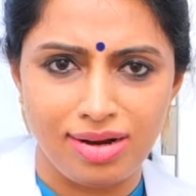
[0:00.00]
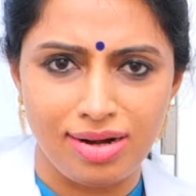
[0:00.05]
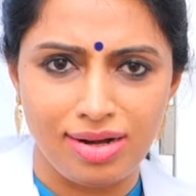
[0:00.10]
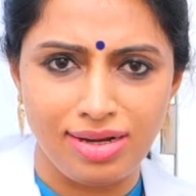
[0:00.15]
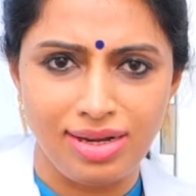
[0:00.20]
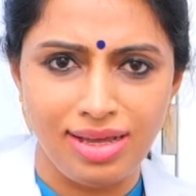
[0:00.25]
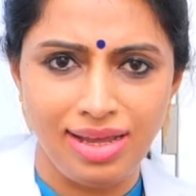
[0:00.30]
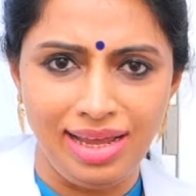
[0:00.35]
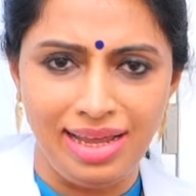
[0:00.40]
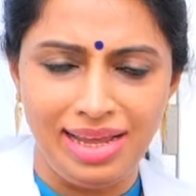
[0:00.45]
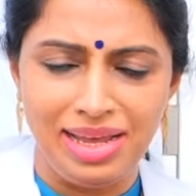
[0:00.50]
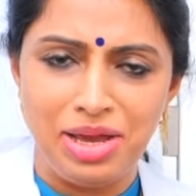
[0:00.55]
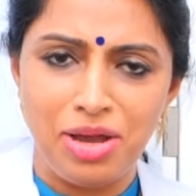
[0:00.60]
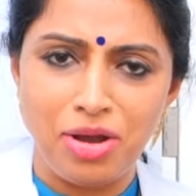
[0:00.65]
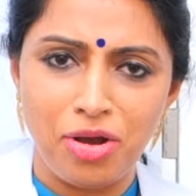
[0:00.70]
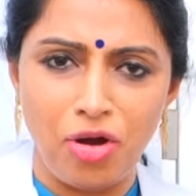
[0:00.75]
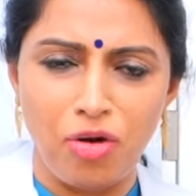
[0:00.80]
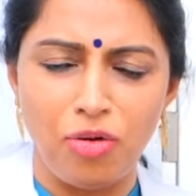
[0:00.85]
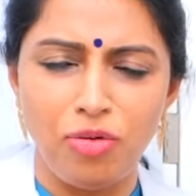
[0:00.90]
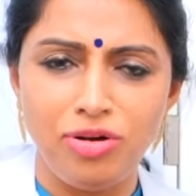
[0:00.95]
అంటే
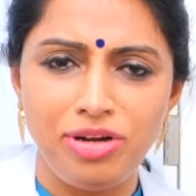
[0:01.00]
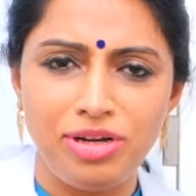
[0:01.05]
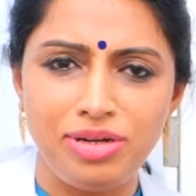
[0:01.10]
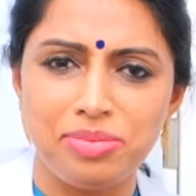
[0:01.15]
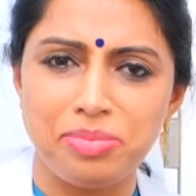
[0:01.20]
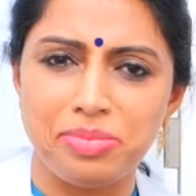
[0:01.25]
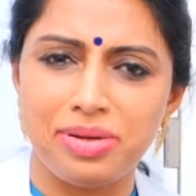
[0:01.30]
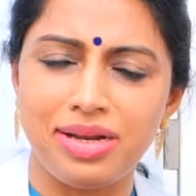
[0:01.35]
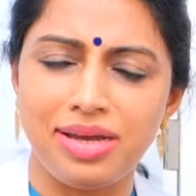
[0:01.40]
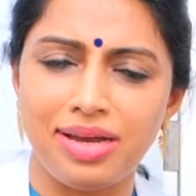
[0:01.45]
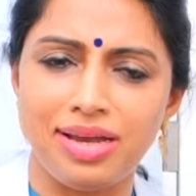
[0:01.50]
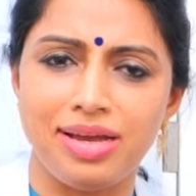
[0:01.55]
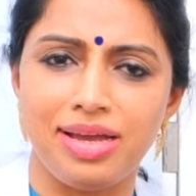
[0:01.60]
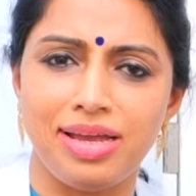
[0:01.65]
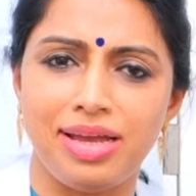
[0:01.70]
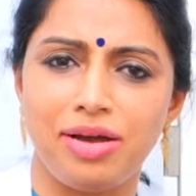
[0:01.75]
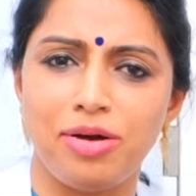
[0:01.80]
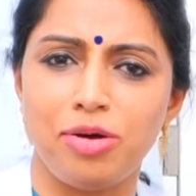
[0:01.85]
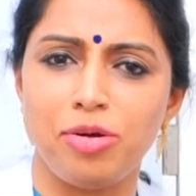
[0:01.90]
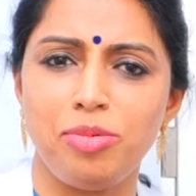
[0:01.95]
కౌంట్ మనకి
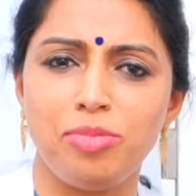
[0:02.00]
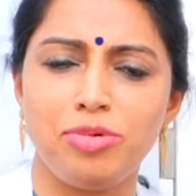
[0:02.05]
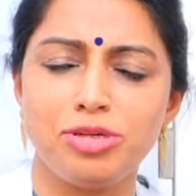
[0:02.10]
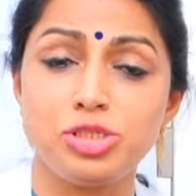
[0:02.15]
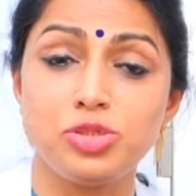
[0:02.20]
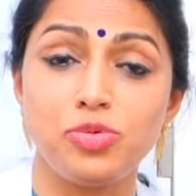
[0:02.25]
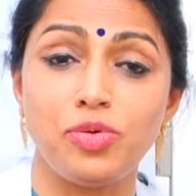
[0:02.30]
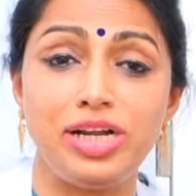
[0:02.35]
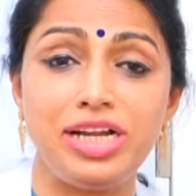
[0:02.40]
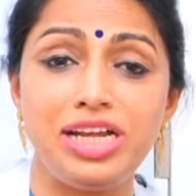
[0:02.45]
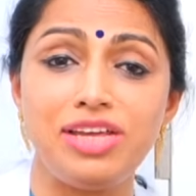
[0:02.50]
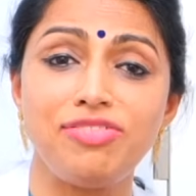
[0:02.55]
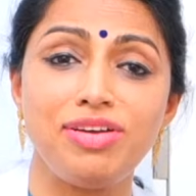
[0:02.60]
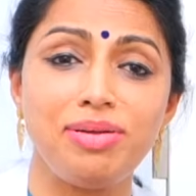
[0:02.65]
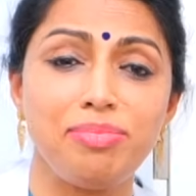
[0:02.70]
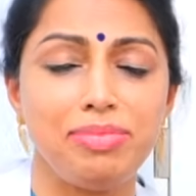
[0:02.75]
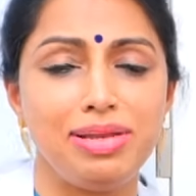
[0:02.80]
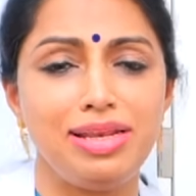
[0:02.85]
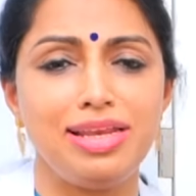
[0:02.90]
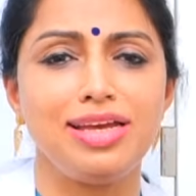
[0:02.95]
ఆల్మోస్ట్ ట్వంటీ
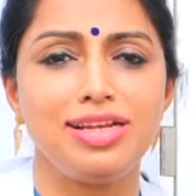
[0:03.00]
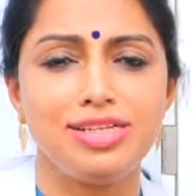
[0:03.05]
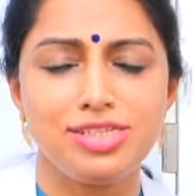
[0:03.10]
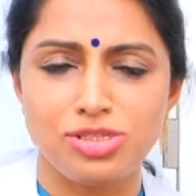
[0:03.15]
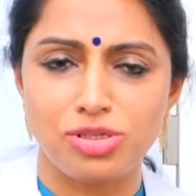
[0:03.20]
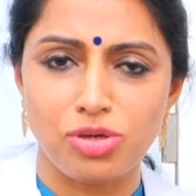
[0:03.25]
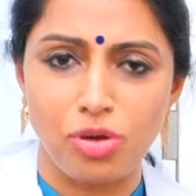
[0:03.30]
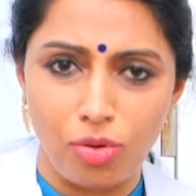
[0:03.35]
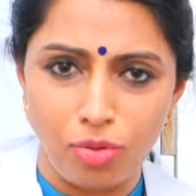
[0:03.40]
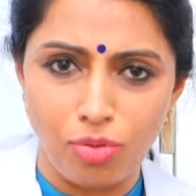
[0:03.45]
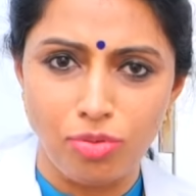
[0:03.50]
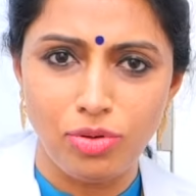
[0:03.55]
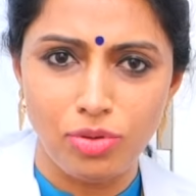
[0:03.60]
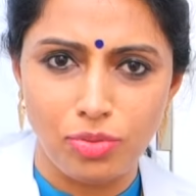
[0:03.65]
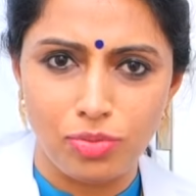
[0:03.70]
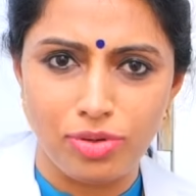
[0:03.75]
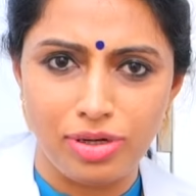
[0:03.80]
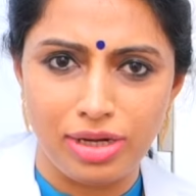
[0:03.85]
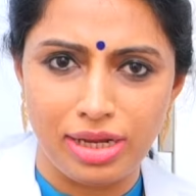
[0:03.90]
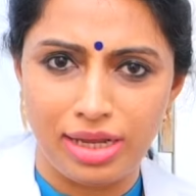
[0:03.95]
ఫైవ్ మిలియన్స్ కౌంట్
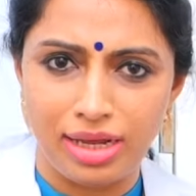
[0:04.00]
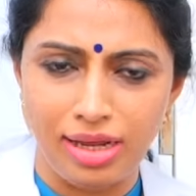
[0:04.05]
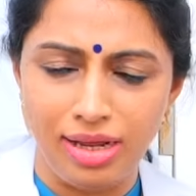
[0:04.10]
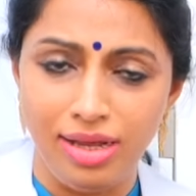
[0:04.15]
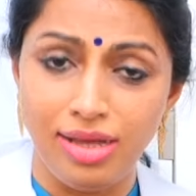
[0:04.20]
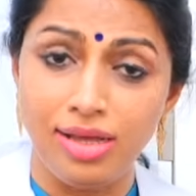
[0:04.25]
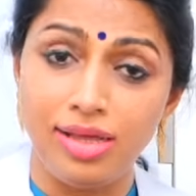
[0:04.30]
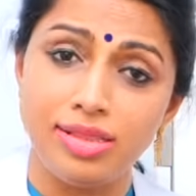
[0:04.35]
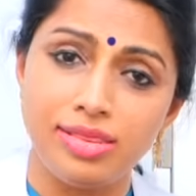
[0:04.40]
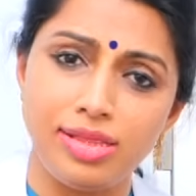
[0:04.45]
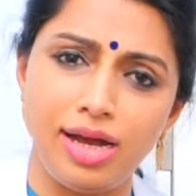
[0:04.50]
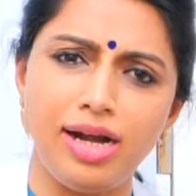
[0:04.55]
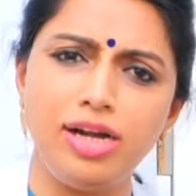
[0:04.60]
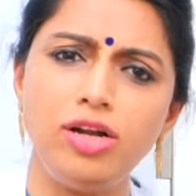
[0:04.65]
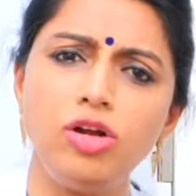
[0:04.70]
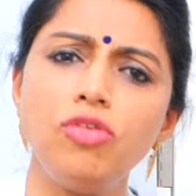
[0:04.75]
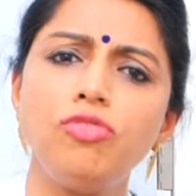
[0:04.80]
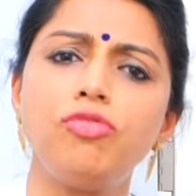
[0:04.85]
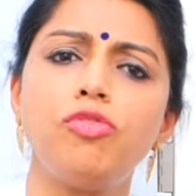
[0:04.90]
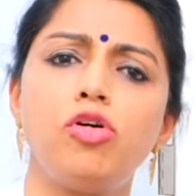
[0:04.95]
ఉంటే
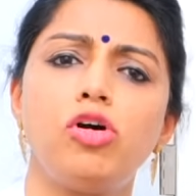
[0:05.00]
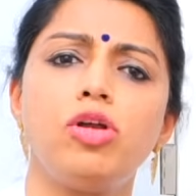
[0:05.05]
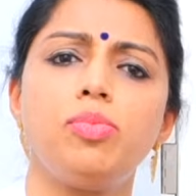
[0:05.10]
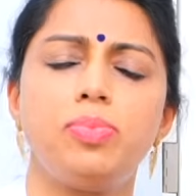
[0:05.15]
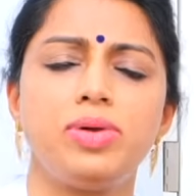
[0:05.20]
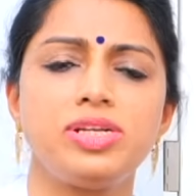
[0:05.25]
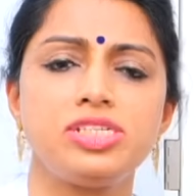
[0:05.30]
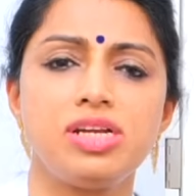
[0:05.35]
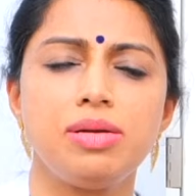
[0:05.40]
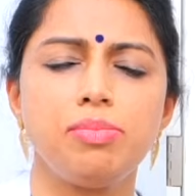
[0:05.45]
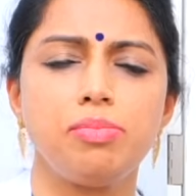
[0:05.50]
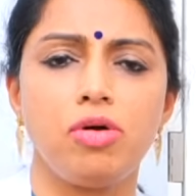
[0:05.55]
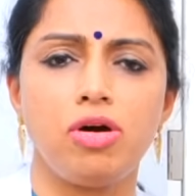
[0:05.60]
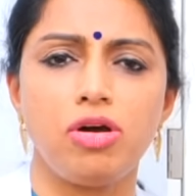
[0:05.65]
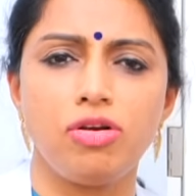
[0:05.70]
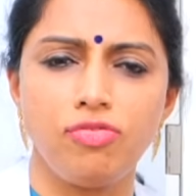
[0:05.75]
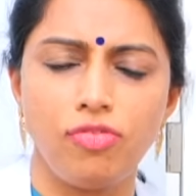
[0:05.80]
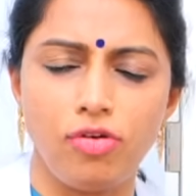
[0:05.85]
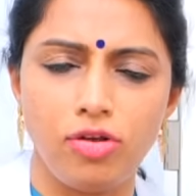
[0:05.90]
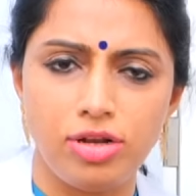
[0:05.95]
దాంట్లో ఫోర్ పర్సెంట్
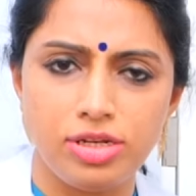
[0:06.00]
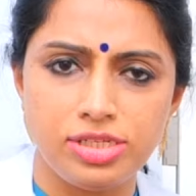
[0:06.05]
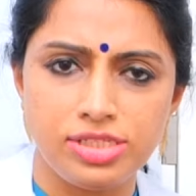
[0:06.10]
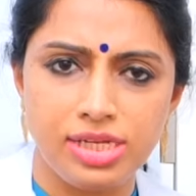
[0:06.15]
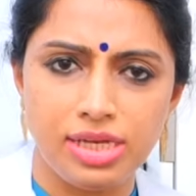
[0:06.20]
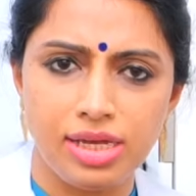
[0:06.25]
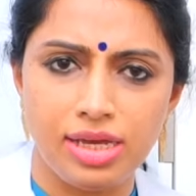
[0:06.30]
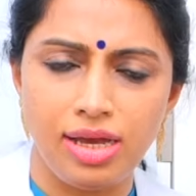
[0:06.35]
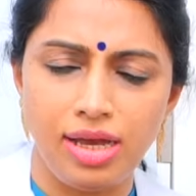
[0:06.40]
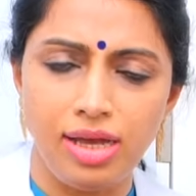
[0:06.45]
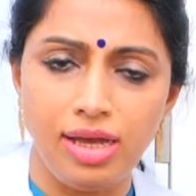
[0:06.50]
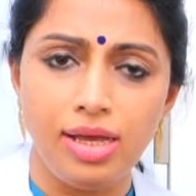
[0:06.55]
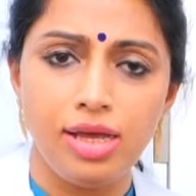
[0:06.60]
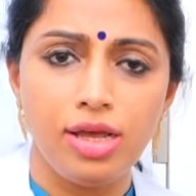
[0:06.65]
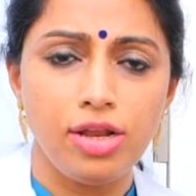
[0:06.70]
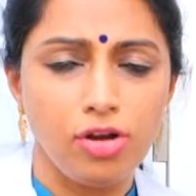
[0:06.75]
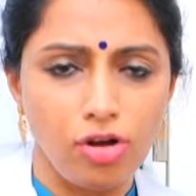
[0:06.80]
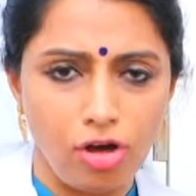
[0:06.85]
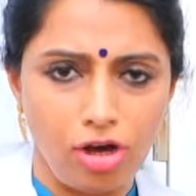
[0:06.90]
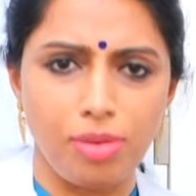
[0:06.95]
మార్ఫాలజీగా
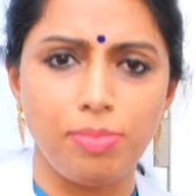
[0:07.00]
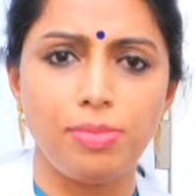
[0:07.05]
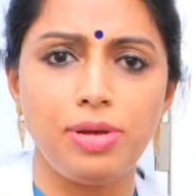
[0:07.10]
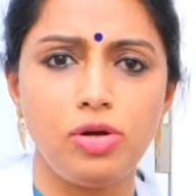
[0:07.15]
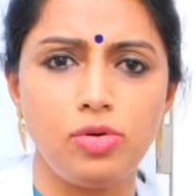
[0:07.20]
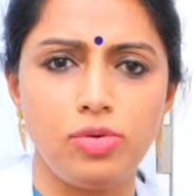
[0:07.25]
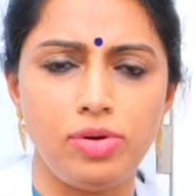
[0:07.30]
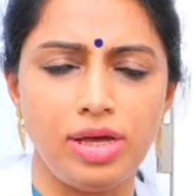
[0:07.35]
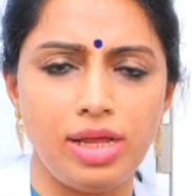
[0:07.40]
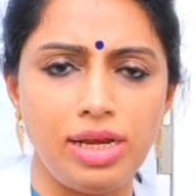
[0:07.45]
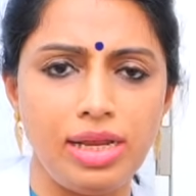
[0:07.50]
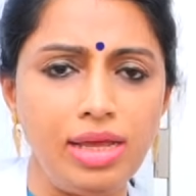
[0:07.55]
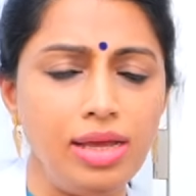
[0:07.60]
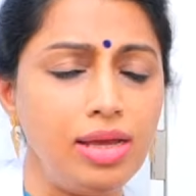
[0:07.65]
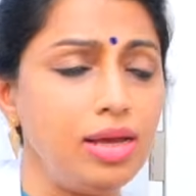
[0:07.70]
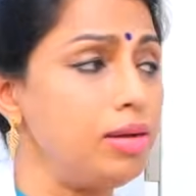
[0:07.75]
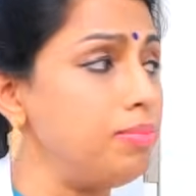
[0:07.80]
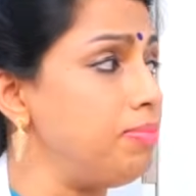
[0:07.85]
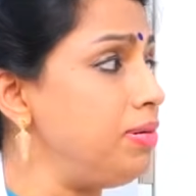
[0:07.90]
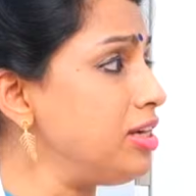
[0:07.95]
నార్మల్ ఉండాలి
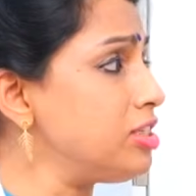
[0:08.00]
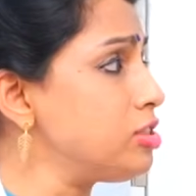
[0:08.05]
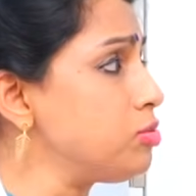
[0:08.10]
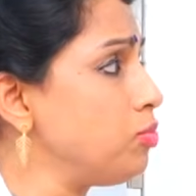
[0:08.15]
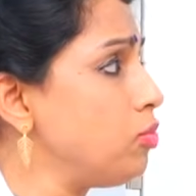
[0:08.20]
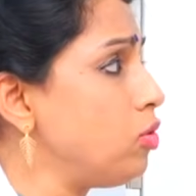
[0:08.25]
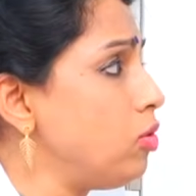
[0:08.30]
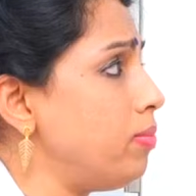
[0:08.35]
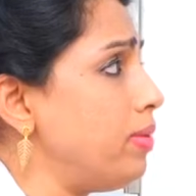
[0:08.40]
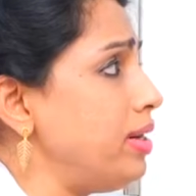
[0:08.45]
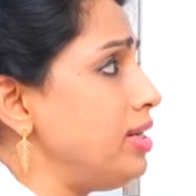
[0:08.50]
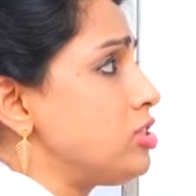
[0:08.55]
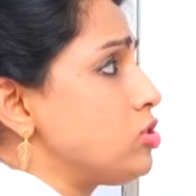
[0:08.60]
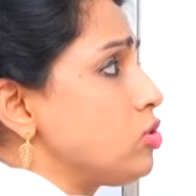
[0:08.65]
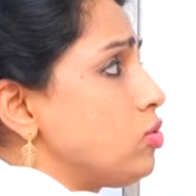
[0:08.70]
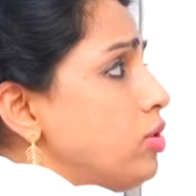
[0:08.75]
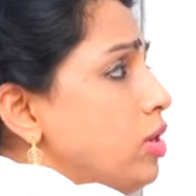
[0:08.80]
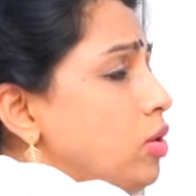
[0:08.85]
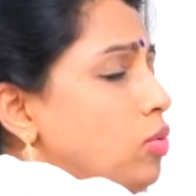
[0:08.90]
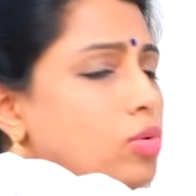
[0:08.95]
ప్లస్ మూమెంట్స్
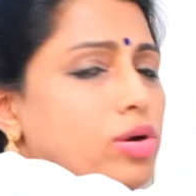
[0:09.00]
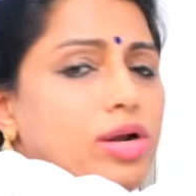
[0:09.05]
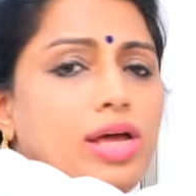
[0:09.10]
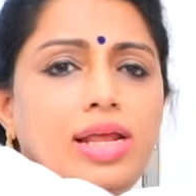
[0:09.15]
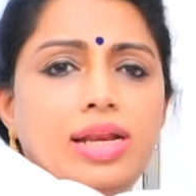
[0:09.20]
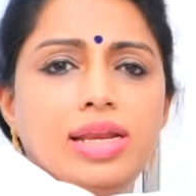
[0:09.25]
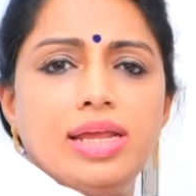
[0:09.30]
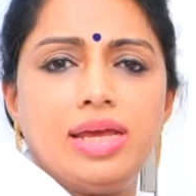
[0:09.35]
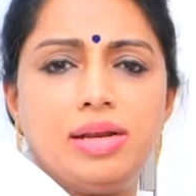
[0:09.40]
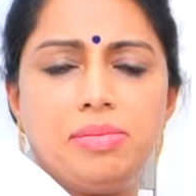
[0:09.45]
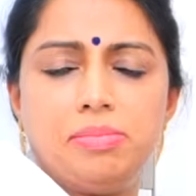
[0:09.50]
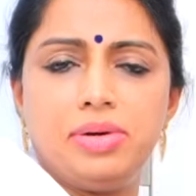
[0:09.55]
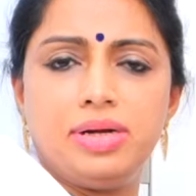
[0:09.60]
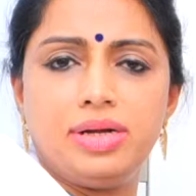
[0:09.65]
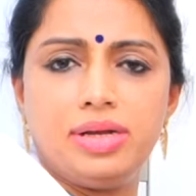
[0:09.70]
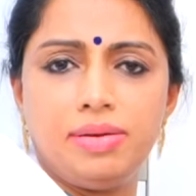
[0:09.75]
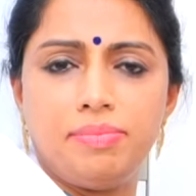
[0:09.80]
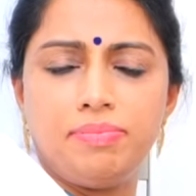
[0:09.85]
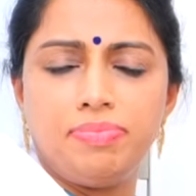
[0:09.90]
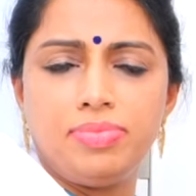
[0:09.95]
కూడా ఉండాలి అనమాట